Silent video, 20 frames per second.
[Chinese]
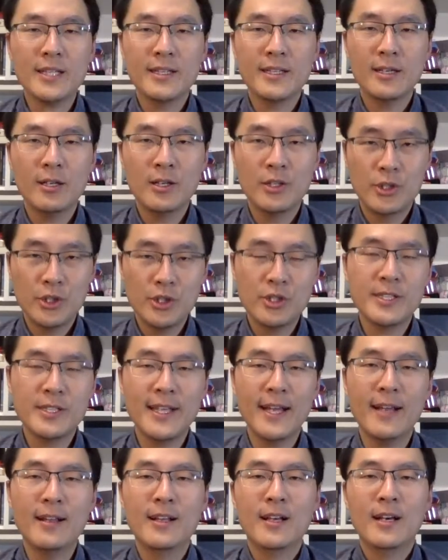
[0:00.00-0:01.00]
和知识
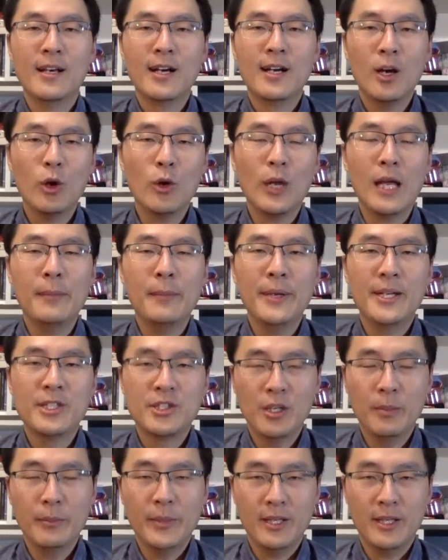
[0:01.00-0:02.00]
点，后来被
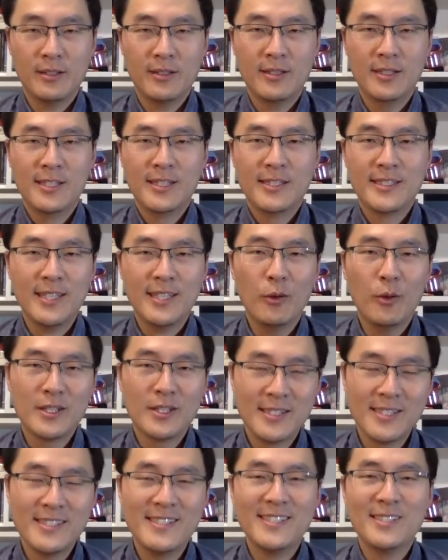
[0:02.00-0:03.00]
证明呢，在我
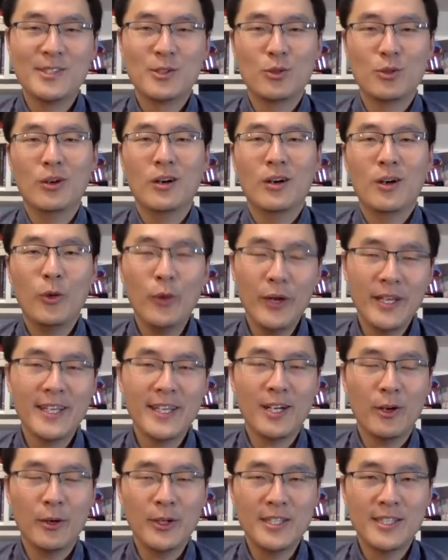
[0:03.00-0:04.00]
自己做会议
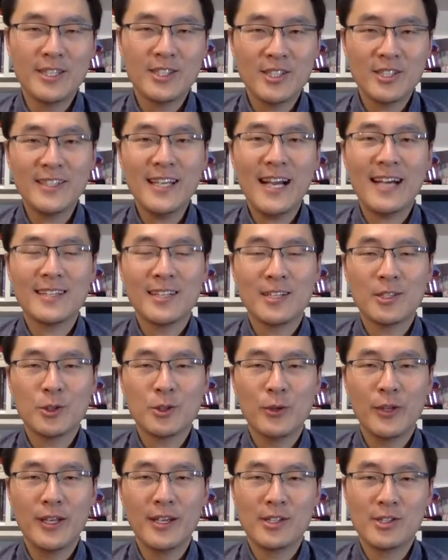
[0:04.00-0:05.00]
口译的生涯当
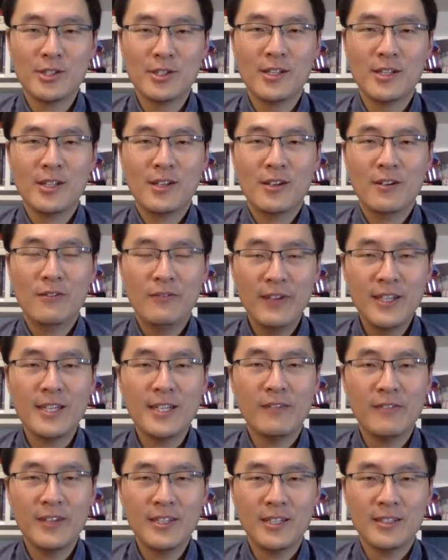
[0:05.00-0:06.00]
中，也是非
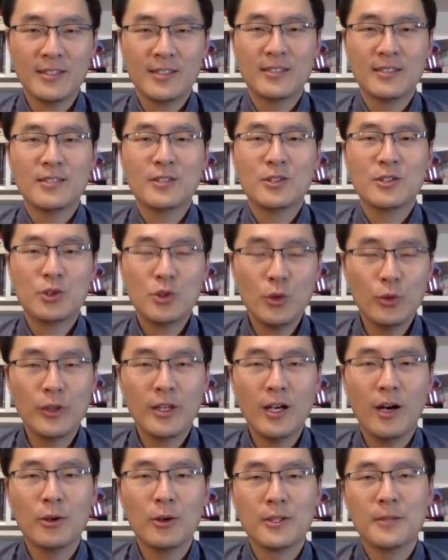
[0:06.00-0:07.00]
常非常的重
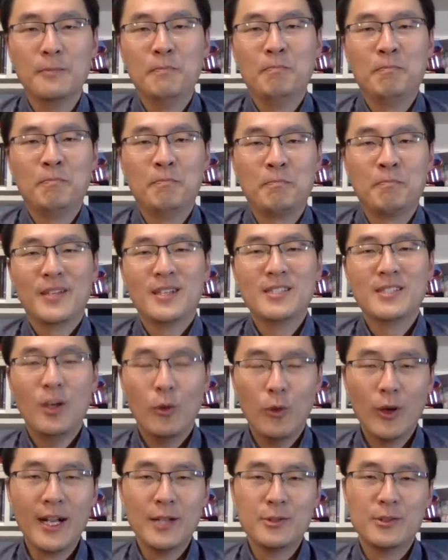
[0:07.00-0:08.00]
要。的让
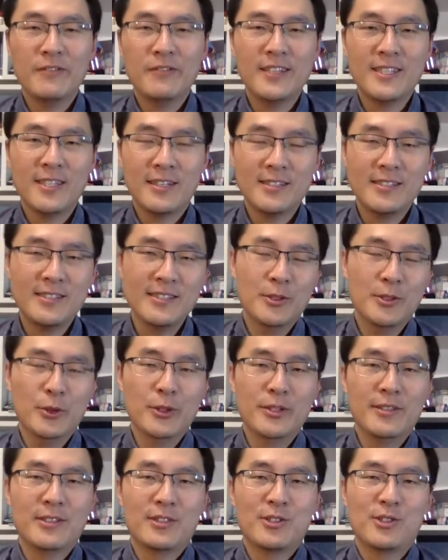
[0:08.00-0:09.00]
我感觉非常幸
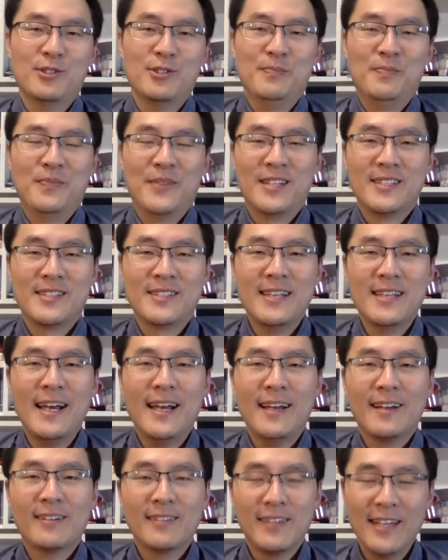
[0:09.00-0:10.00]
运的是，
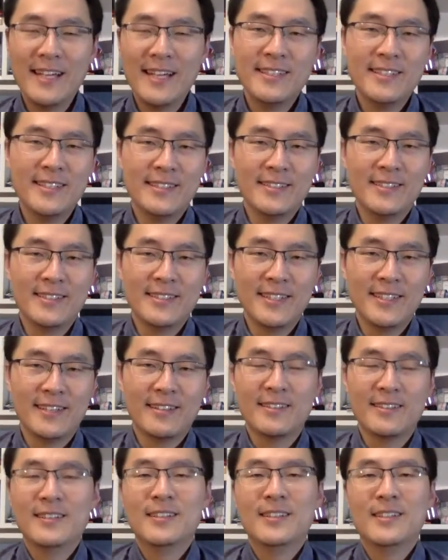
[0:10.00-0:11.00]
在 Glendon 的这
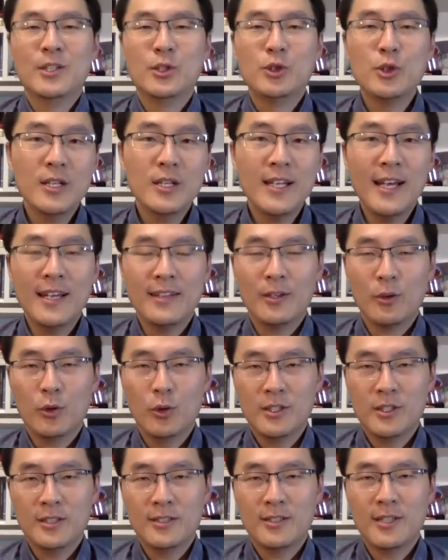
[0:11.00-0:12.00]
个训练的
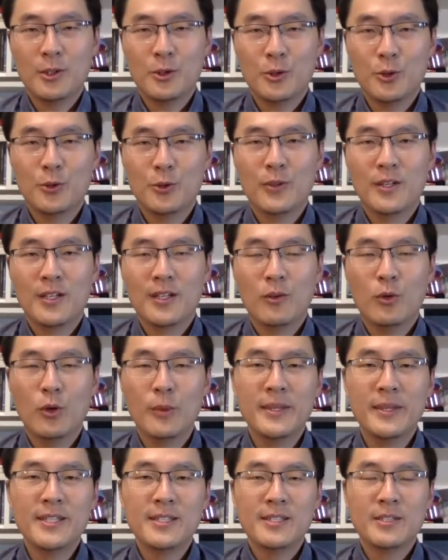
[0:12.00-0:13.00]
过程当中，我
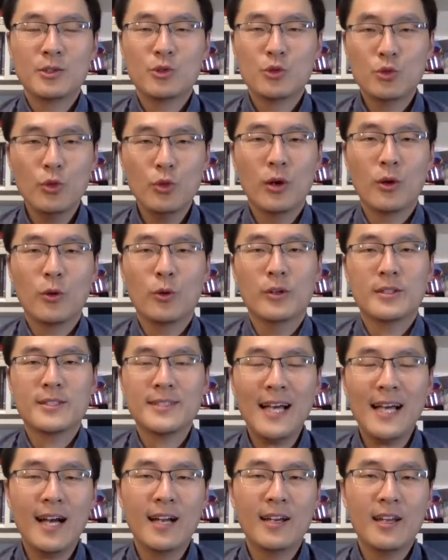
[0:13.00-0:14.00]
们已经做过
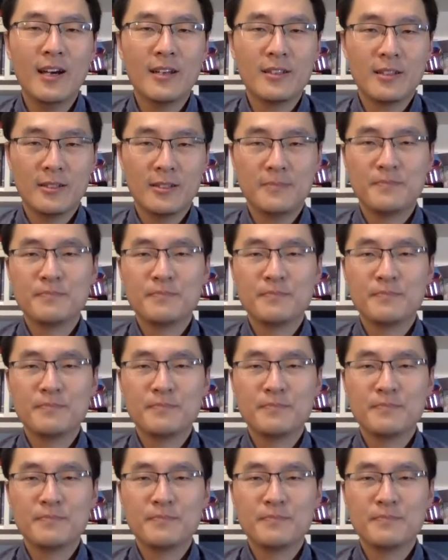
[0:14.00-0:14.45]
大量的